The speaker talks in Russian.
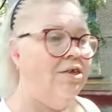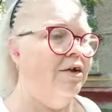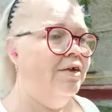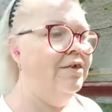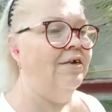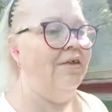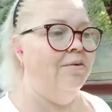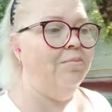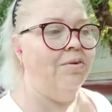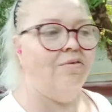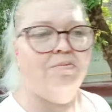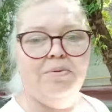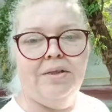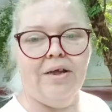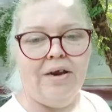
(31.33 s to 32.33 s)
да, дело было
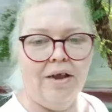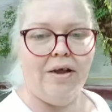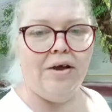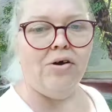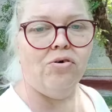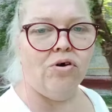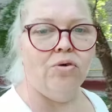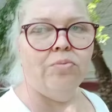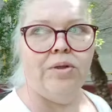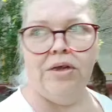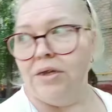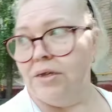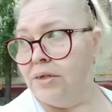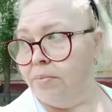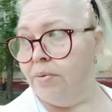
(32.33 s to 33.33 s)
в батарейках, урон мне
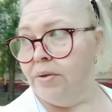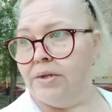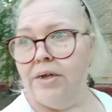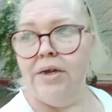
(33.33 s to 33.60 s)
если быть